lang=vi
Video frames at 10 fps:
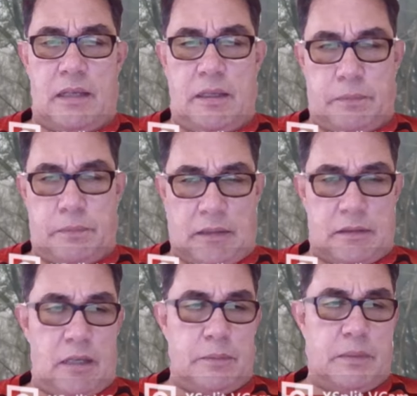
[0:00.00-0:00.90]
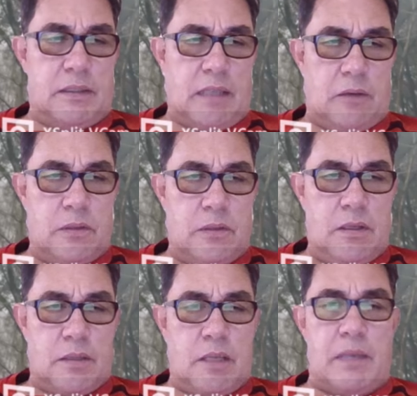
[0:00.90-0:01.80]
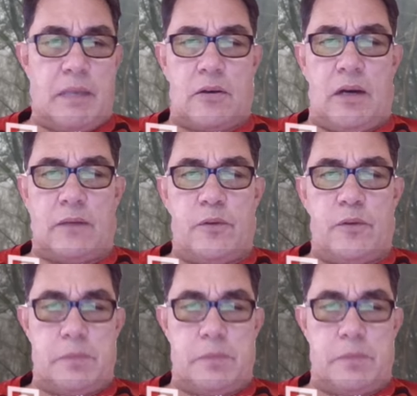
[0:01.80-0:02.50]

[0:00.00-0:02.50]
ép thành thân với nhau. Như vậy có hạnh phúc